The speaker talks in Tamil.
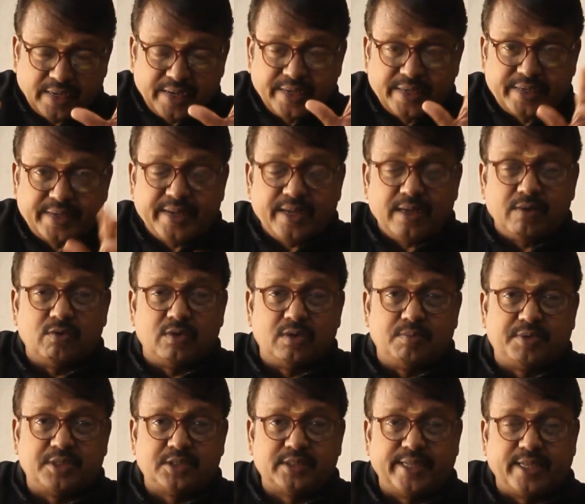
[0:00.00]
டென் கே
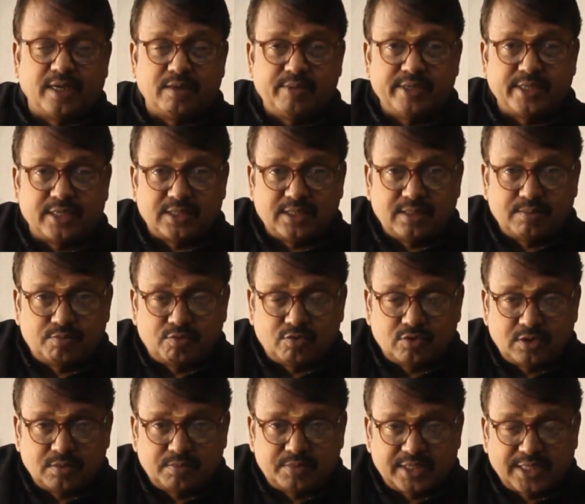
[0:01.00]
ஒரு பத்தாயிரம் ரூபாய் இருந்தால்
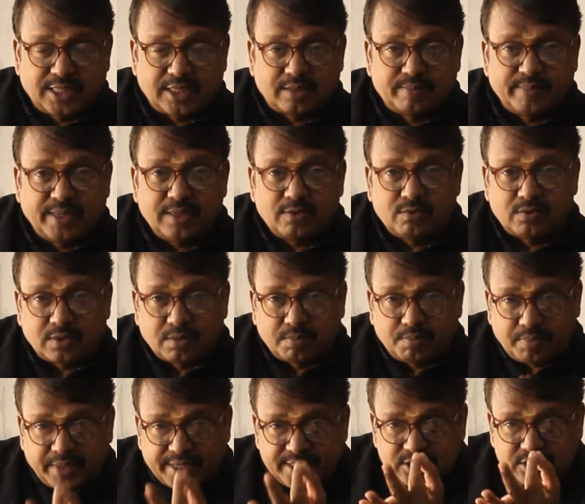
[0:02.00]
போதுமான அதுக்கு மேலே ஒரு
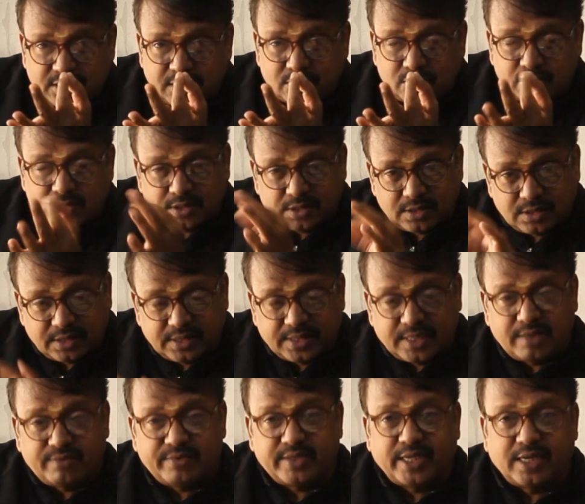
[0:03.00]
பைசா கூட
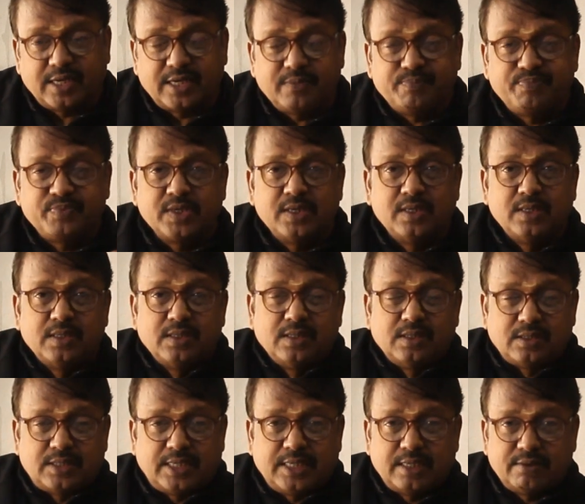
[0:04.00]
தேவையே இல்லை
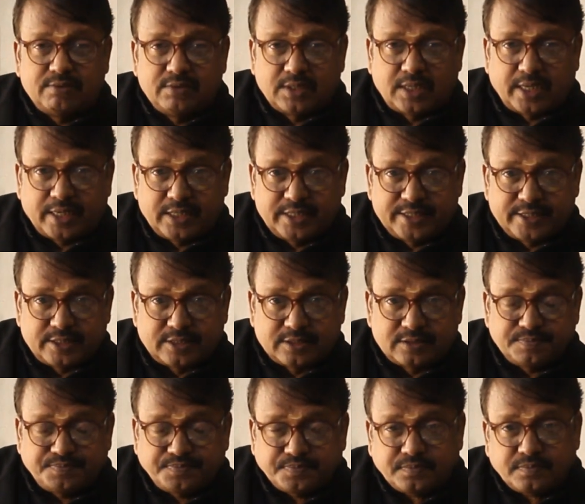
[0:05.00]
ரெண்டாவது
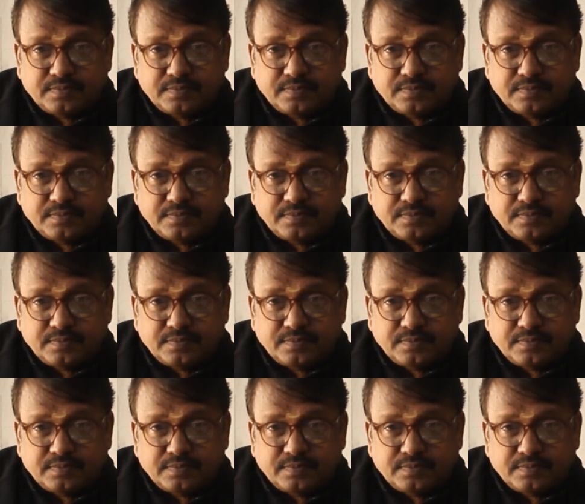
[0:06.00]
ஹைலைட்டு